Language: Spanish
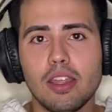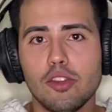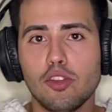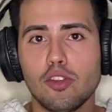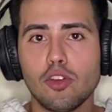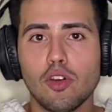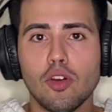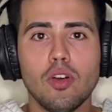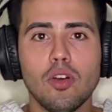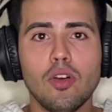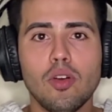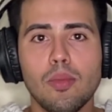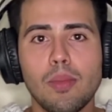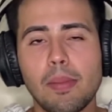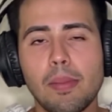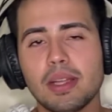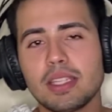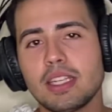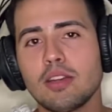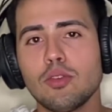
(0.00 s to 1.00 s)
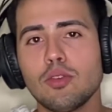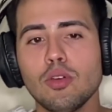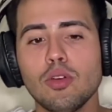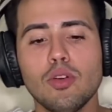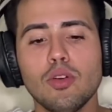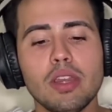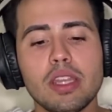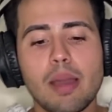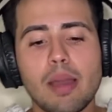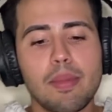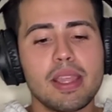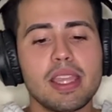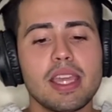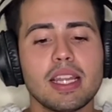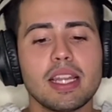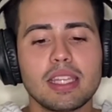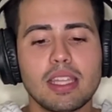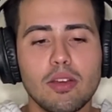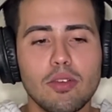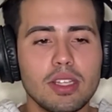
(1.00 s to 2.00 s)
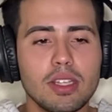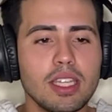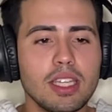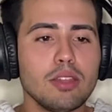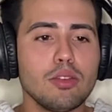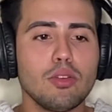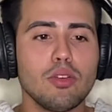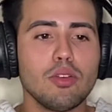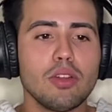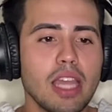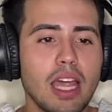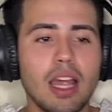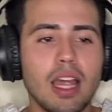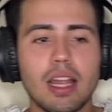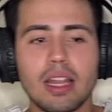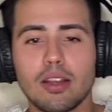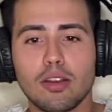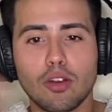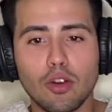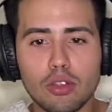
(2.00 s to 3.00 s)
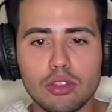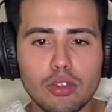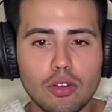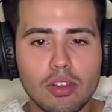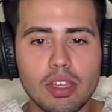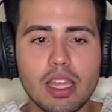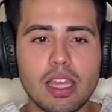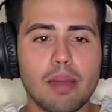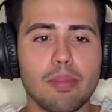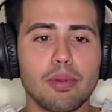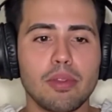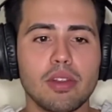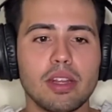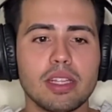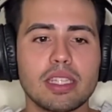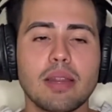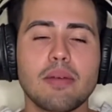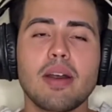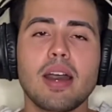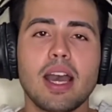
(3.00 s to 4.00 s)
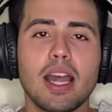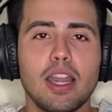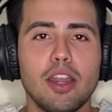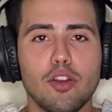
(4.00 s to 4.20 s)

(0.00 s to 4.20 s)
yo me matriculo hoy, ya mañana tengo el título y ya el otro día ya puedo ir a trabajar.